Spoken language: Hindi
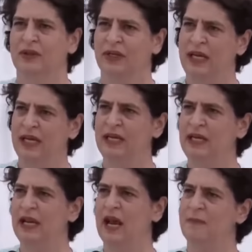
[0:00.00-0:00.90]

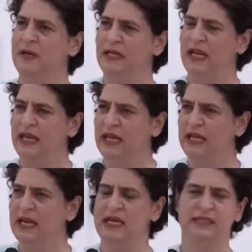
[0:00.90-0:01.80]
डिग्री आपने देखी
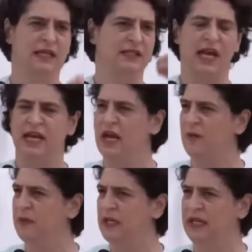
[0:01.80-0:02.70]
नहीं सच्चाई
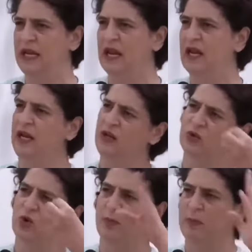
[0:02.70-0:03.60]
आपने देखा नहीं
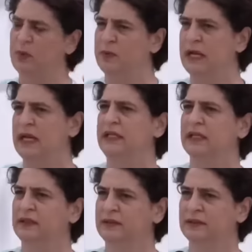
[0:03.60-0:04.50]
उनको पप्पू बना
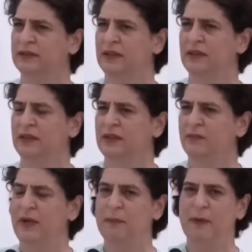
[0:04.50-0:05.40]
दिया
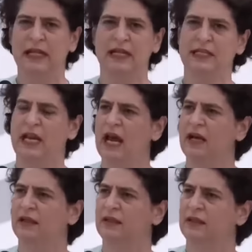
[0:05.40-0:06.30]
फिर पता चला
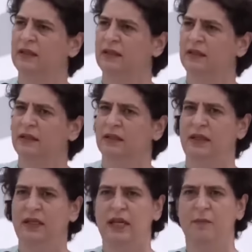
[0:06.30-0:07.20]

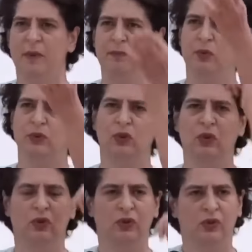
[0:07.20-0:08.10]
कि ये पप्पू तो
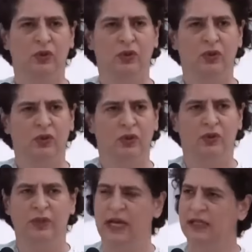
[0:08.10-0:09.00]

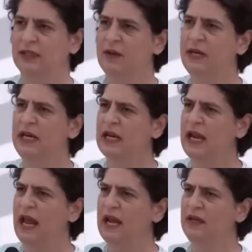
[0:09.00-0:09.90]
यात्रा में निकल
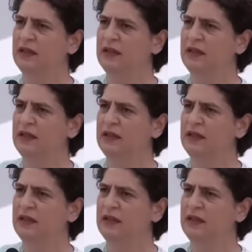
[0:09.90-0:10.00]
आया